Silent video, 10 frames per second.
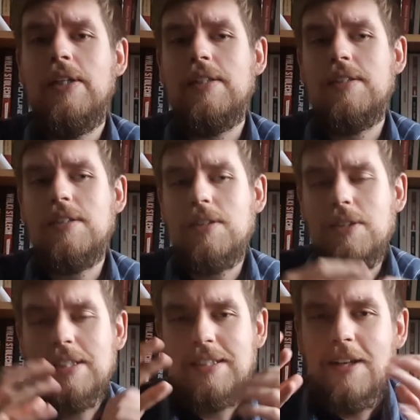no to
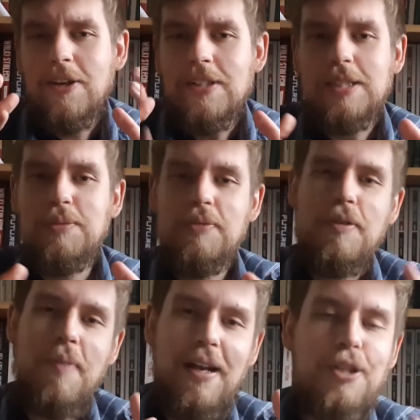to jest tylko niezły
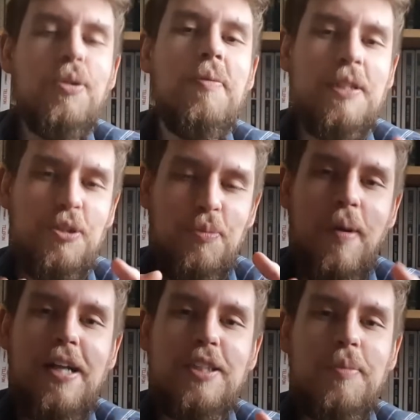film, a liczyłem na coś
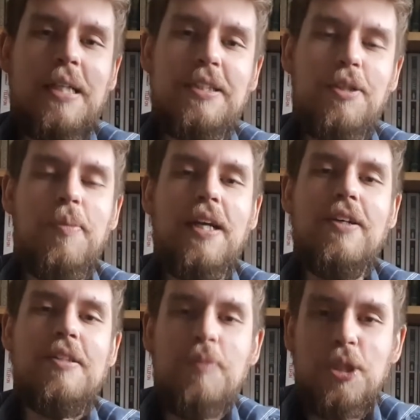bardzo, bardzo
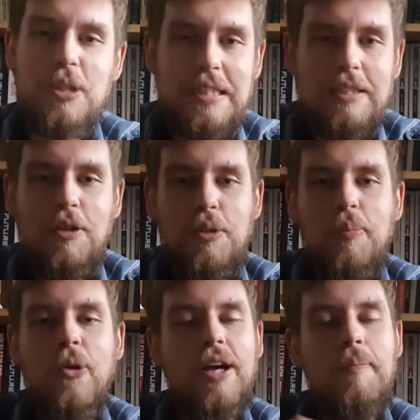dobrego i myślę, że stąd
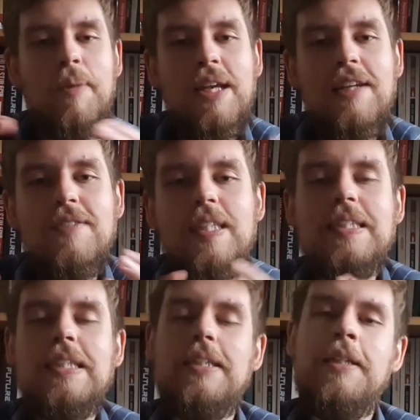mogę mniej
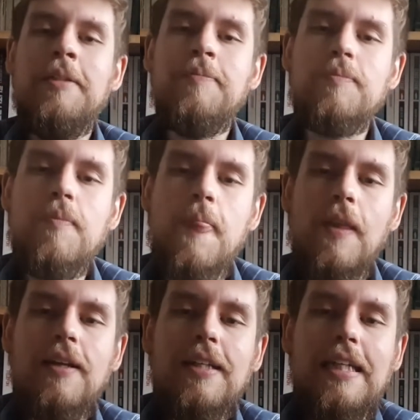więcej mm,
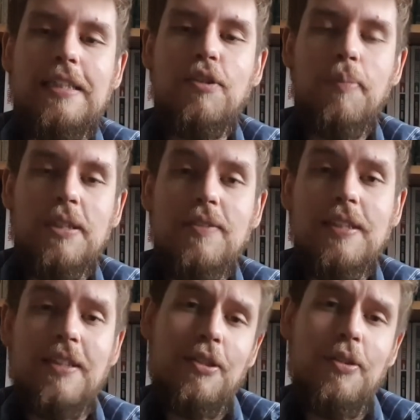Gniazdo
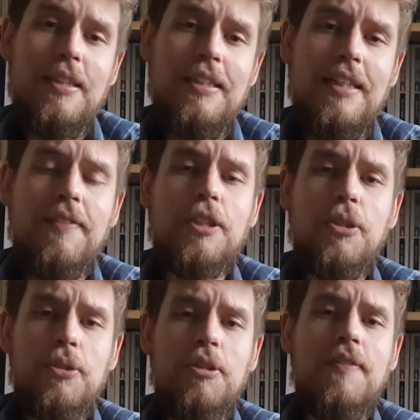wpasować jako e, największe
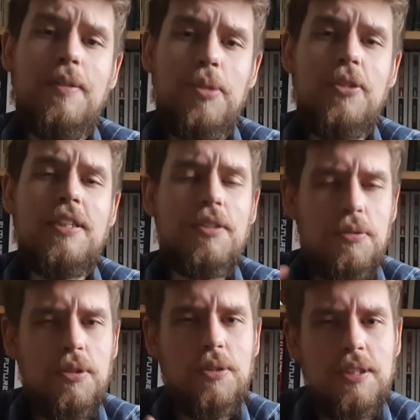rozczarowanie miesiąca, choć
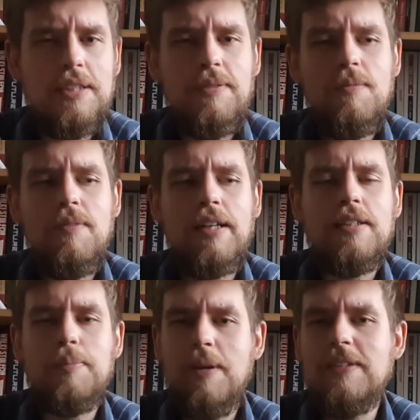wciąż to jest film
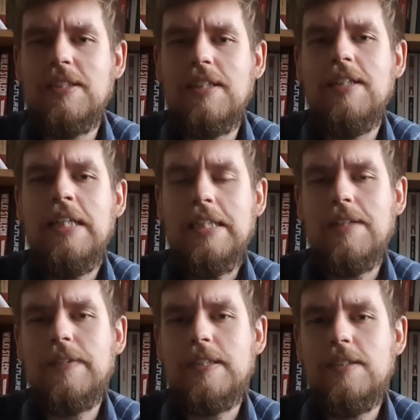warty sprawdzenia na
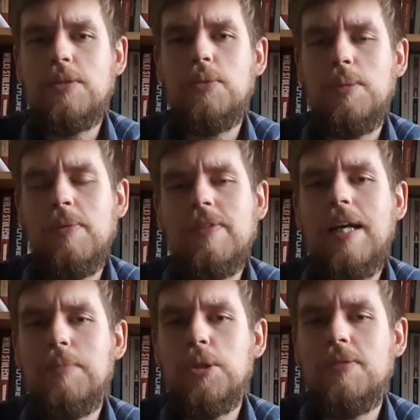własnej skórze, bo
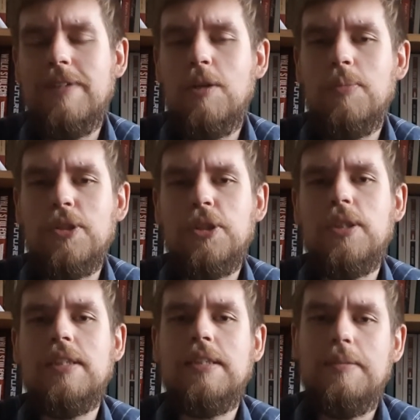wydaje mi się, że wielu może
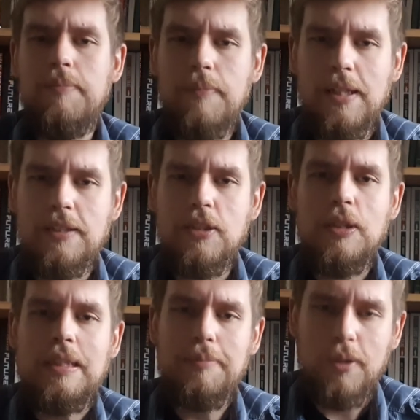się bardzo
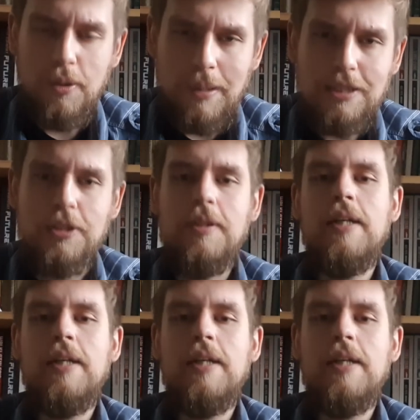spodobać.